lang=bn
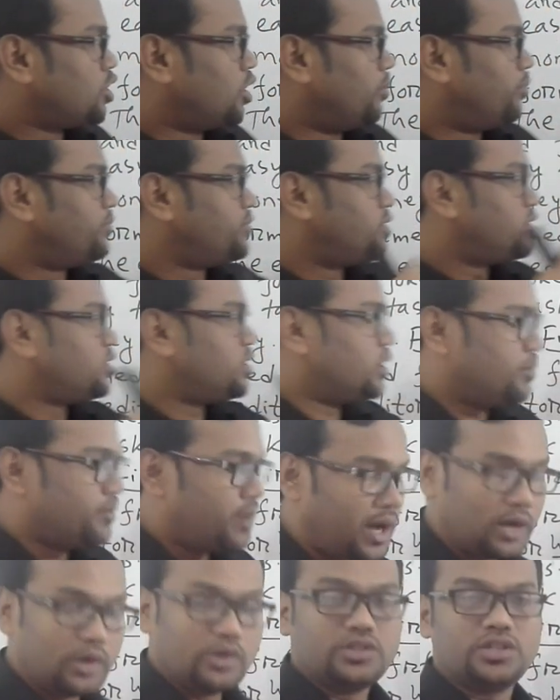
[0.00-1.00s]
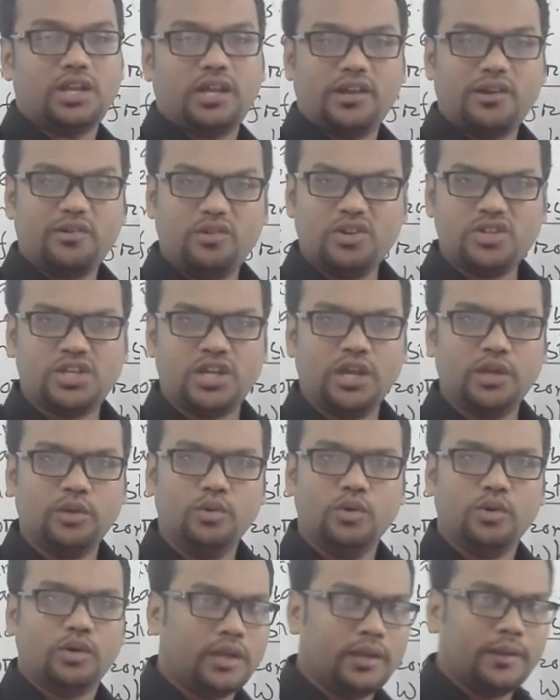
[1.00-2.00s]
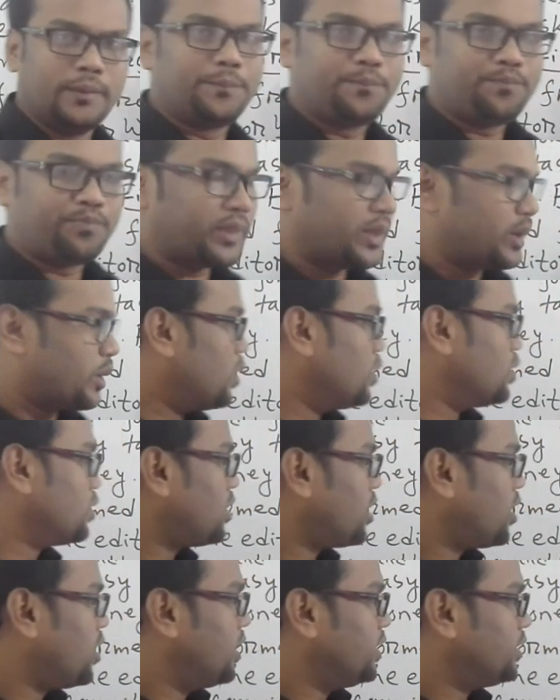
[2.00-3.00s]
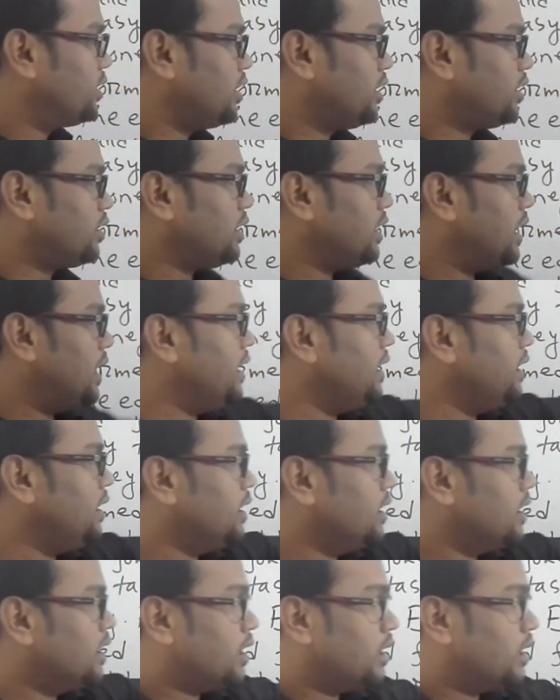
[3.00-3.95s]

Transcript: সবচেয়ে ভালো যে লেখাগুলো সেগুলোকে গ্রহণ করা হয় তাহলে এই